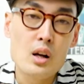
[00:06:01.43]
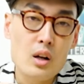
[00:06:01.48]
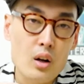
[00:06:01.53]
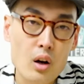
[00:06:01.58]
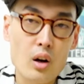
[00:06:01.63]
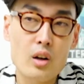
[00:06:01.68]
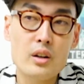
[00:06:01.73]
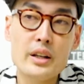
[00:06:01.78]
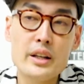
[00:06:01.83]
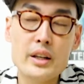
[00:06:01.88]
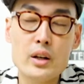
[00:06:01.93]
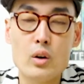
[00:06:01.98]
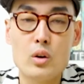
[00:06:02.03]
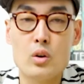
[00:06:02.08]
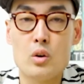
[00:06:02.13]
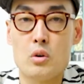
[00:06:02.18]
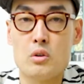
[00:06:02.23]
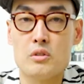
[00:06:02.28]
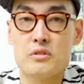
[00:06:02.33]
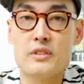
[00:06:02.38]
ข้อดีของ
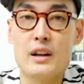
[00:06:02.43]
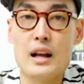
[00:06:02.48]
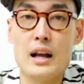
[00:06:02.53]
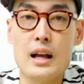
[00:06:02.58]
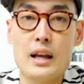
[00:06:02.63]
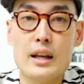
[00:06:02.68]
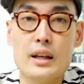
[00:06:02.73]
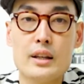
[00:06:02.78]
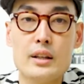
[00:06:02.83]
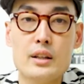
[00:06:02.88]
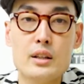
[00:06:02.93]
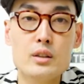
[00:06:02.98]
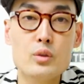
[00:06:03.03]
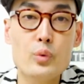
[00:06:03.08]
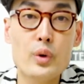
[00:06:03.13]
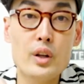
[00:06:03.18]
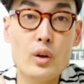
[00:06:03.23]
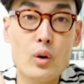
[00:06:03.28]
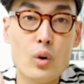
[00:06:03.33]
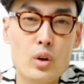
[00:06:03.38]
โลไฟคือ
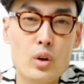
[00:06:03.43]
วิดีโอ